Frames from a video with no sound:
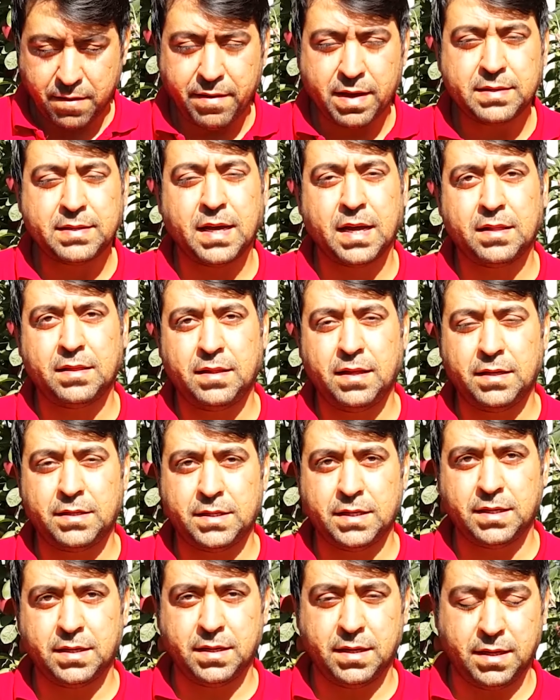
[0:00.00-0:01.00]
Meyve sertliği
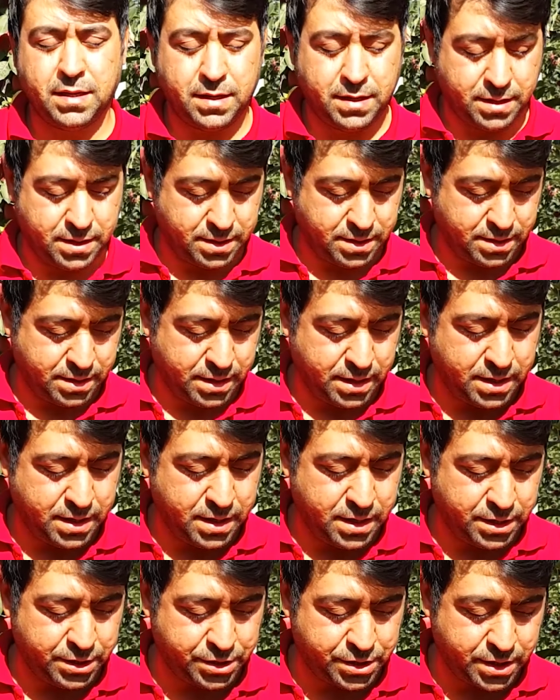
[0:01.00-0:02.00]
için, e,
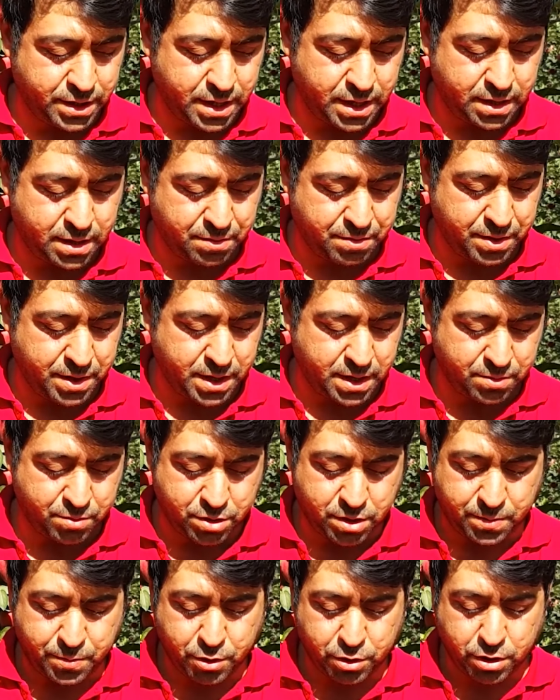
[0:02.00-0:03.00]
iriliği için de tabii ki de
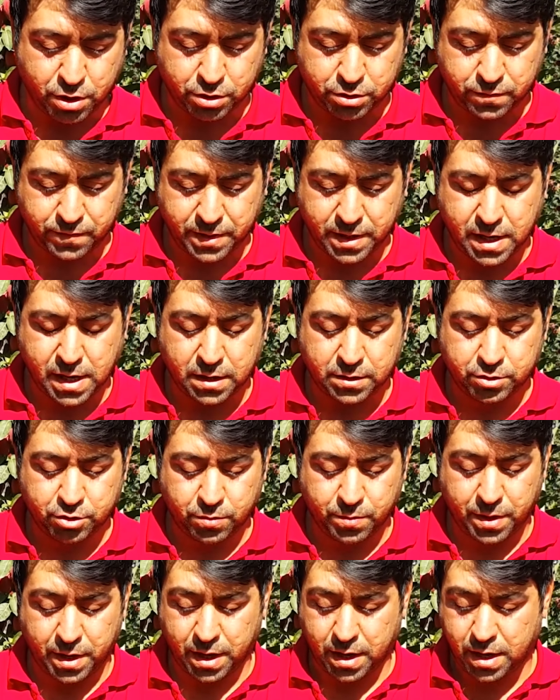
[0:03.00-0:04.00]
burada potasyum ve
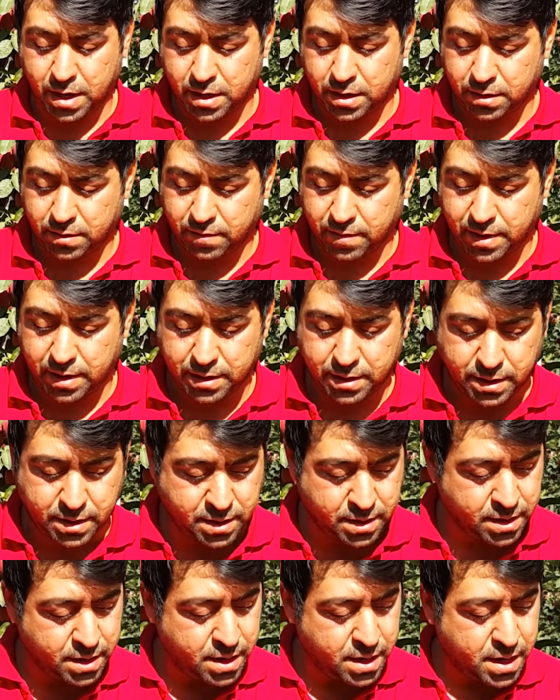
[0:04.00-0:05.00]
kalsiyuma ağırlık verdik.
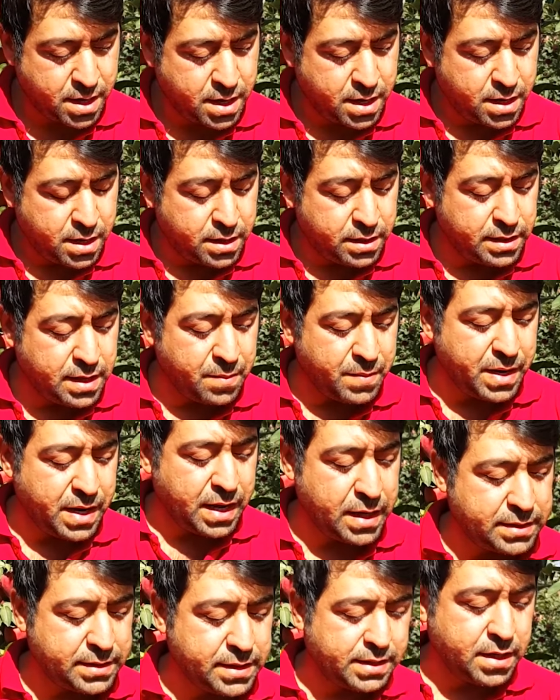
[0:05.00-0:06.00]
Evet. Demir
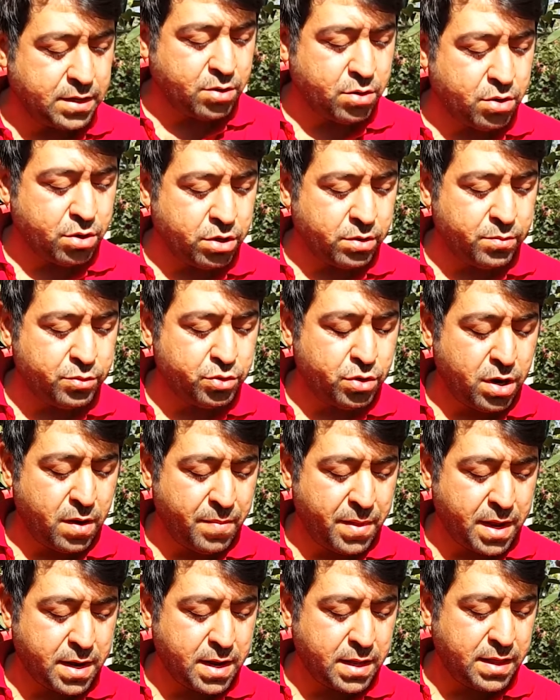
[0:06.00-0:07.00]
eksikliği gördüğümüz
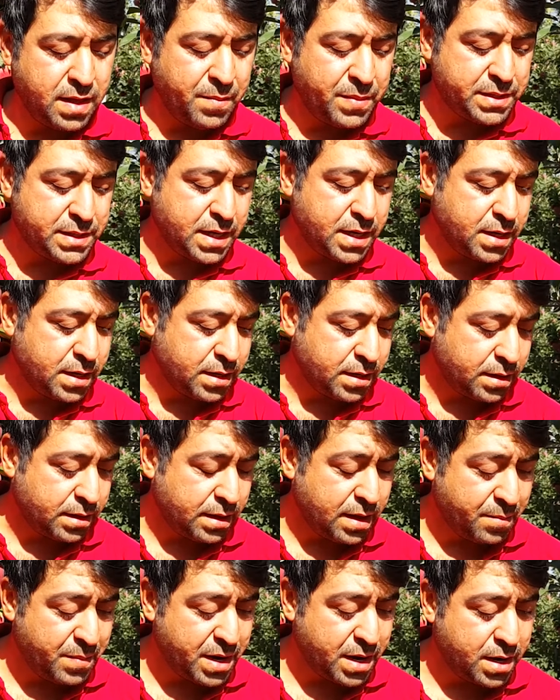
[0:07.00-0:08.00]
dönemlerde demir ağırlık,
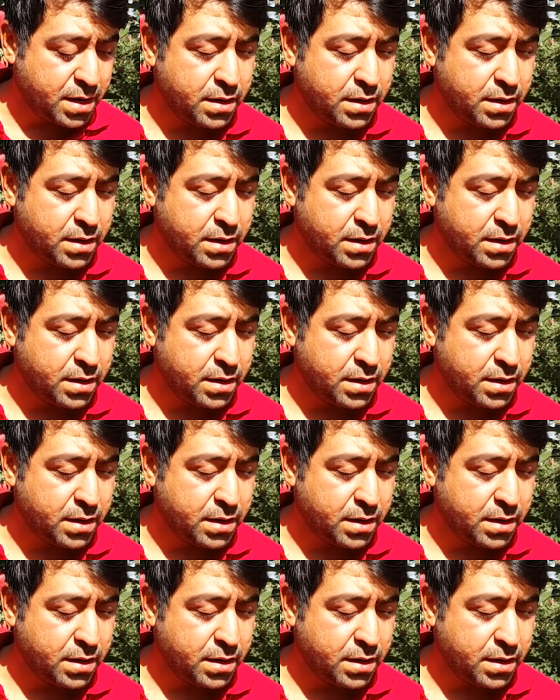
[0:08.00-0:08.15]
demir